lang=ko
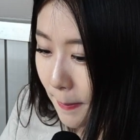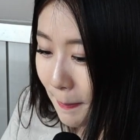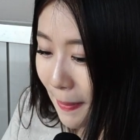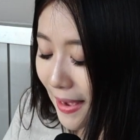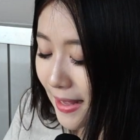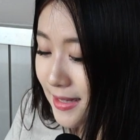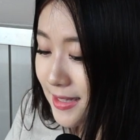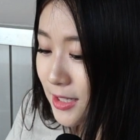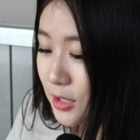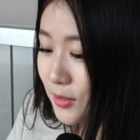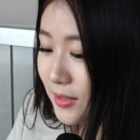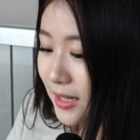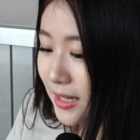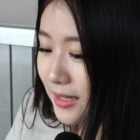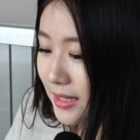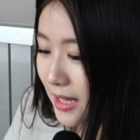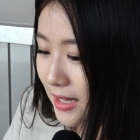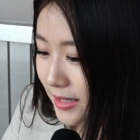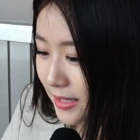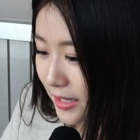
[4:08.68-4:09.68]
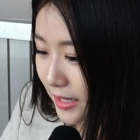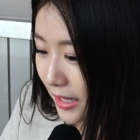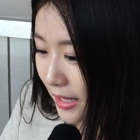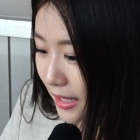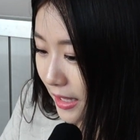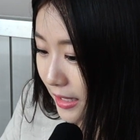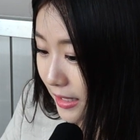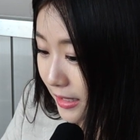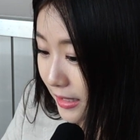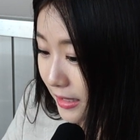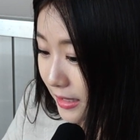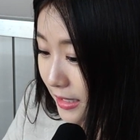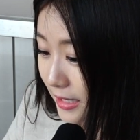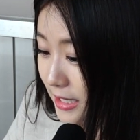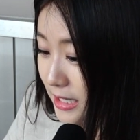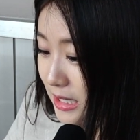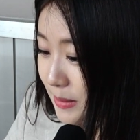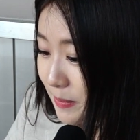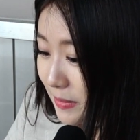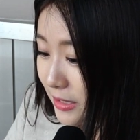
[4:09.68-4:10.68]
반전의 계기,
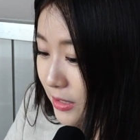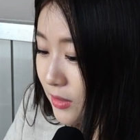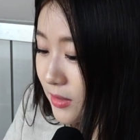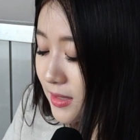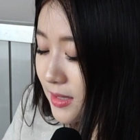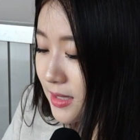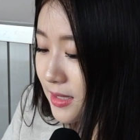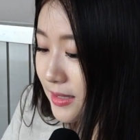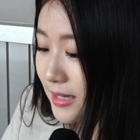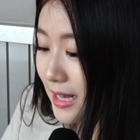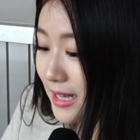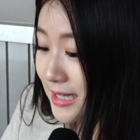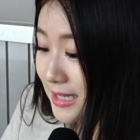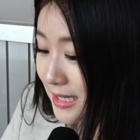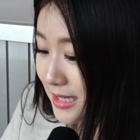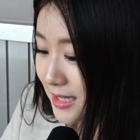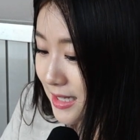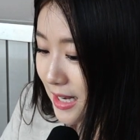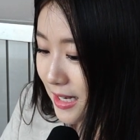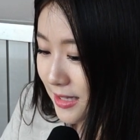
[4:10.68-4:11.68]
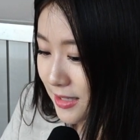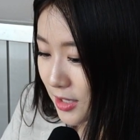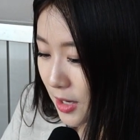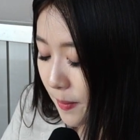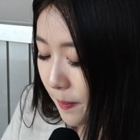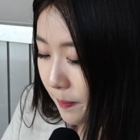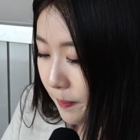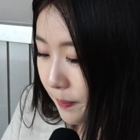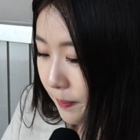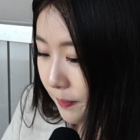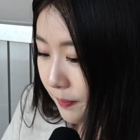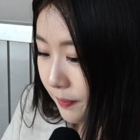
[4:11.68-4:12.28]
22연승의 시작점,